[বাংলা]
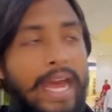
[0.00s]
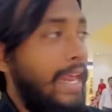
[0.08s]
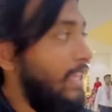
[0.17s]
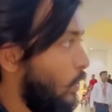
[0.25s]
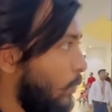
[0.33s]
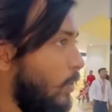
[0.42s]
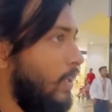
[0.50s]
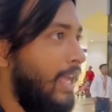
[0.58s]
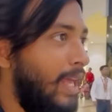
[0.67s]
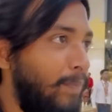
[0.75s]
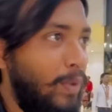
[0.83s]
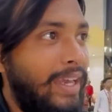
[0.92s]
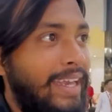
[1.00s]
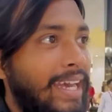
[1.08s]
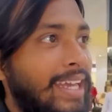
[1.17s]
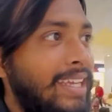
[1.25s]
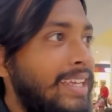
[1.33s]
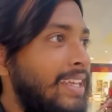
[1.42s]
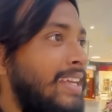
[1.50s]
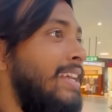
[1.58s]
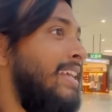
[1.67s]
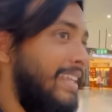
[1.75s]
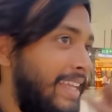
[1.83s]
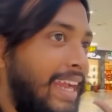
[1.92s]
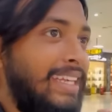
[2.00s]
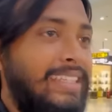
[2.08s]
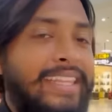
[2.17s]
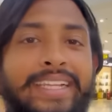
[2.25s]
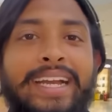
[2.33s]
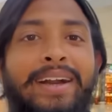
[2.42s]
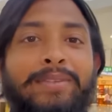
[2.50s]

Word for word: আর এত বড় এয়ারপোর্ট এটা গেট থেকে